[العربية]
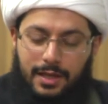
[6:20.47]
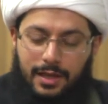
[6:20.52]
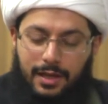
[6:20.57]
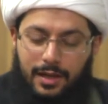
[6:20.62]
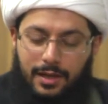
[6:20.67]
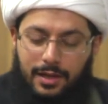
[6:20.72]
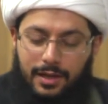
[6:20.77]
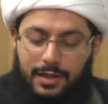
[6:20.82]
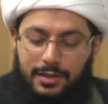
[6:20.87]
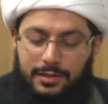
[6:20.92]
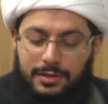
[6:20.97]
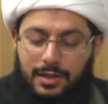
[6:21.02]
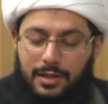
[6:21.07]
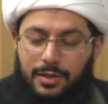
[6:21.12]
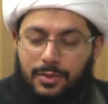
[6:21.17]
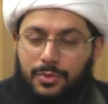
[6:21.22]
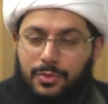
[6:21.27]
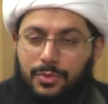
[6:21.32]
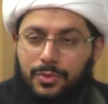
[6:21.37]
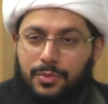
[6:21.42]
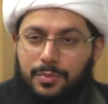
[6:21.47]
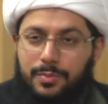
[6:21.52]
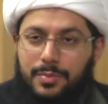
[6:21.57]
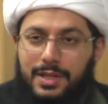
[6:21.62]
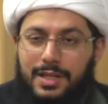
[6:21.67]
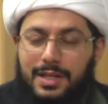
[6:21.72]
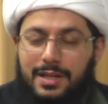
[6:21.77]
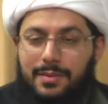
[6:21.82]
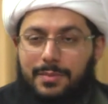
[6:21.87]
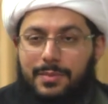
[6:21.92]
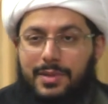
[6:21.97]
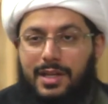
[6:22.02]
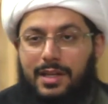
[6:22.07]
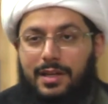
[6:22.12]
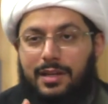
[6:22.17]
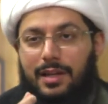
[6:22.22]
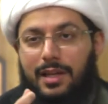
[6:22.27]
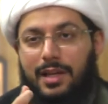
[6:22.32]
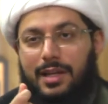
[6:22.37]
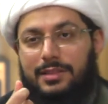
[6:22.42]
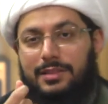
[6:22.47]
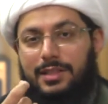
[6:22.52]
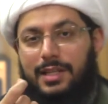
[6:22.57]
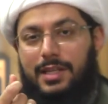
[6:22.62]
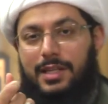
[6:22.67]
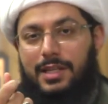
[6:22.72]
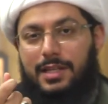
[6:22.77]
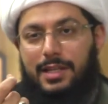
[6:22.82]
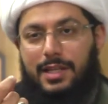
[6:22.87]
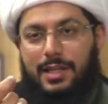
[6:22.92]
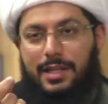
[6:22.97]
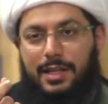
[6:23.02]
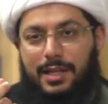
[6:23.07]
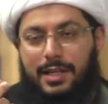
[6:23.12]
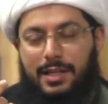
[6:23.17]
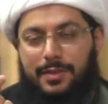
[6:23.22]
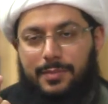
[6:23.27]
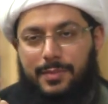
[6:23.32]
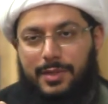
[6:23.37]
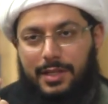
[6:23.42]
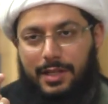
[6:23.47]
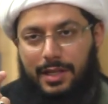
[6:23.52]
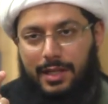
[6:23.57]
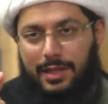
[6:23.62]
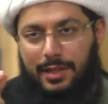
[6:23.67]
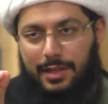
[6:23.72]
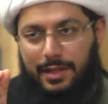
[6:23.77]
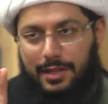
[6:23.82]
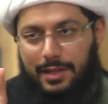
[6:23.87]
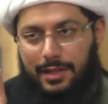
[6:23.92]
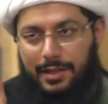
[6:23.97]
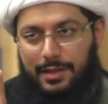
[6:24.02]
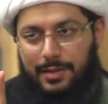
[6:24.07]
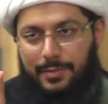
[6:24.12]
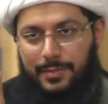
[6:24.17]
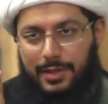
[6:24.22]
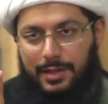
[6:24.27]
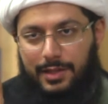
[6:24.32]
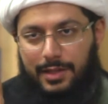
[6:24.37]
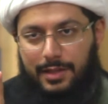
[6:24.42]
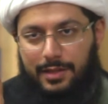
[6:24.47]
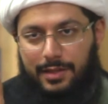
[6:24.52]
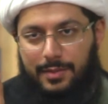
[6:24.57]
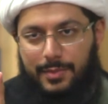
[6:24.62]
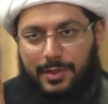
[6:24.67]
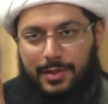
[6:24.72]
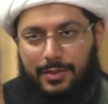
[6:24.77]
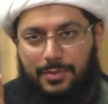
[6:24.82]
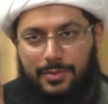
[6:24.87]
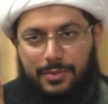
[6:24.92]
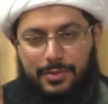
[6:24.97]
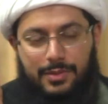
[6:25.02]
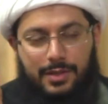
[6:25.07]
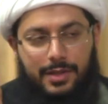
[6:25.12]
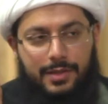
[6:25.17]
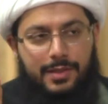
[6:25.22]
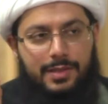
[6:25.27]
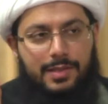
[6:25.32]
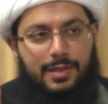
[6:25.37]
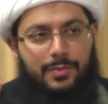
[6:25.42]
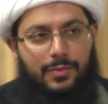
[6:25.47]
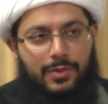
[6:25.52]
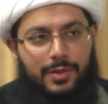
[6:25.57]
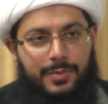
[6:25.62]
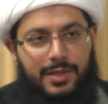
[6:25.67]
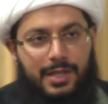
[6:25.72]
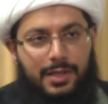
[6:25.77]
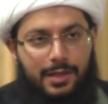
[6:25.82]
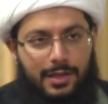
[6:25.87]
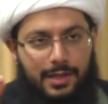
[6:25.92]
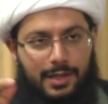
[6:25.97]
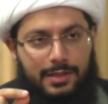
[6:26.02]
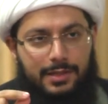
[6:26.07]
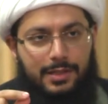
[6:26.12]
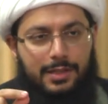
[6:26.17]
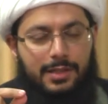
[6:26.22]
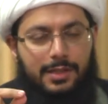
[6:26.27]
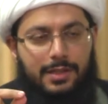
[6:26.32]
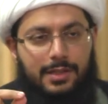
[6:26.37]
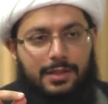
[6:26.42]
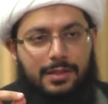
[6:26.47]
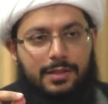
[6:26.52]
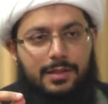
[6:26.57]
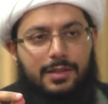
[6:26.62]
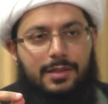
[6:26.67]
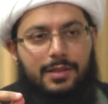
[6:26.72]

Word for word: قرضه بالمقراضين يعني أخذ مقراضة هذه المقراضة ماكو هذه يسموها مقراضة